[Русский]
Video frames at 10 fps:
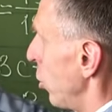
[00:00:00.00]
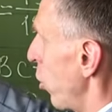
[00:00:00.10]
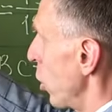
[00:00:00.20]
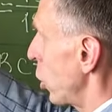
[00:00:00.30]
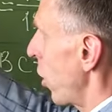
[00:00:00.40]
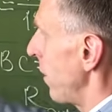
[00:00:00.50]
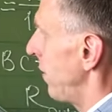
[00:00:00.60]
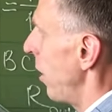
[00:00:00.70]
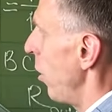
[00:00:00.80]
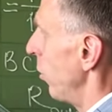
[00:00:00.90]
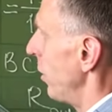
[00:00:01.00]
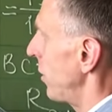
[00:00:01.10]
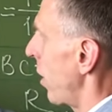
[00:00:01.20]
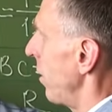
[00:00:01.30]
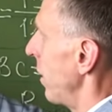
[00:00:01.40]
тоже разделен на
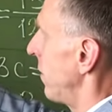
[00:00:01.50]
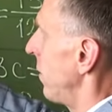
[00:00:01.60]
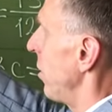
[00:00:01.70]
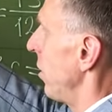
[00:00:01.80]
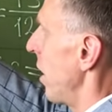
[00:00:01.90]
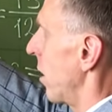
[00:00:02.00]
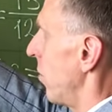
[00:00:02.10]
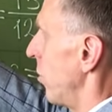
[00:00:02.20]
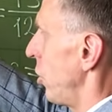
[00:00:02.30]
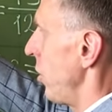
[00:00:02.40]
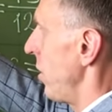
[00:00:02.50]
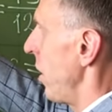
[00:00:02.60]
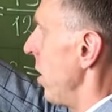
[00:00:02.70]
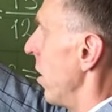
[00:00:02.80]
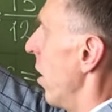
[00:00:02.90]
13 одинаковых
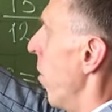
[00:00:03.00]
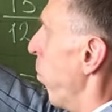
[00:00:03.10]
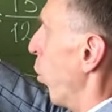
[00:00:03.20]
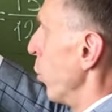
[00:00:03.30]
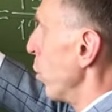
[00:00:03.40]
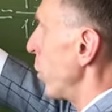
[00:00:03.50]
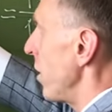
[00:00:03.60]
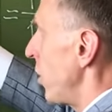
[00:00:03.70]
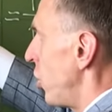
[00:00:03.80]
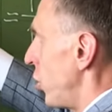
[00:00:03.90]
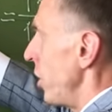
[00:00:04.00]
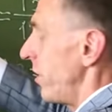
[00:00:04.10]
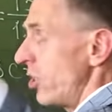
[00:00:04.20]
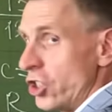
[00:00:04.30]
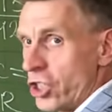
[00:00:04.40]
частей, будут эти
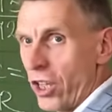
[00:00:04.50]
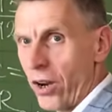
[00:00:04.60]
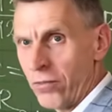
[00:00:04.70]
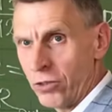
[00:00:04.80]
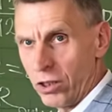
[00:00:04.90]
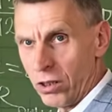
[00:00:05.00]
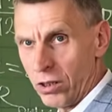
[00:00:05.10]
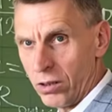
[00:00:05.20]
частички равны?